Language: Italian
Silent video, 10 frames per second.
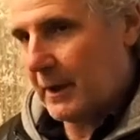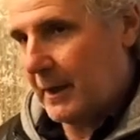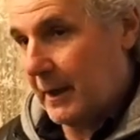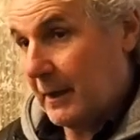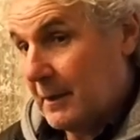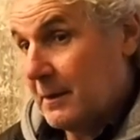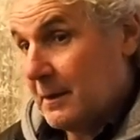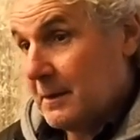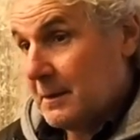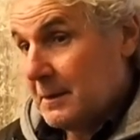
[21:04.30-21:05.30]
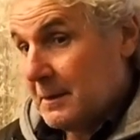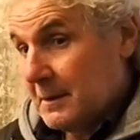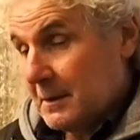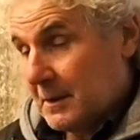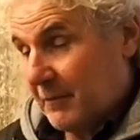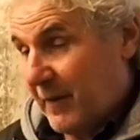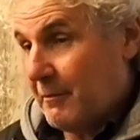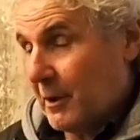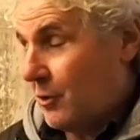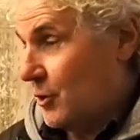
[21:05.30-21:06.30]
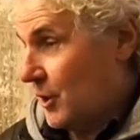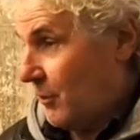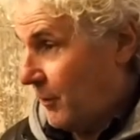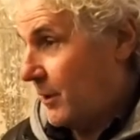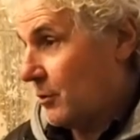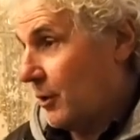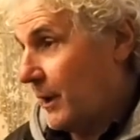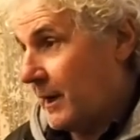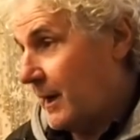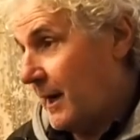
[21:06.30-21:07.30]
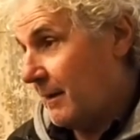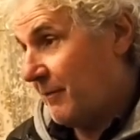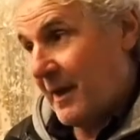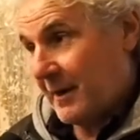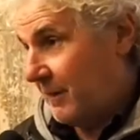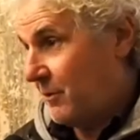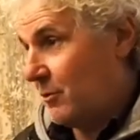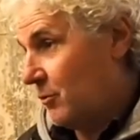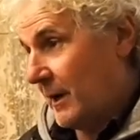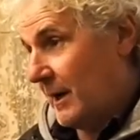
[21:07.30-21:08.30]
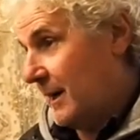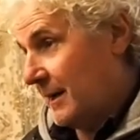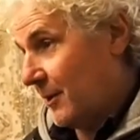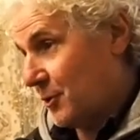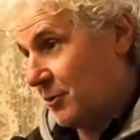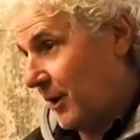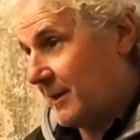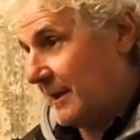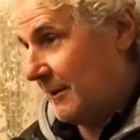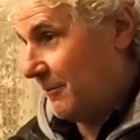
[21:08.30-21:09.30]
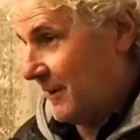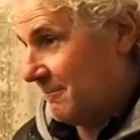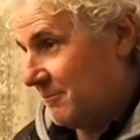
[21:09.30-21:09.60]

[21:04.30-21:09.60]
e se fai una cosa che non è storica fai anche la figura da cioccolatino, via,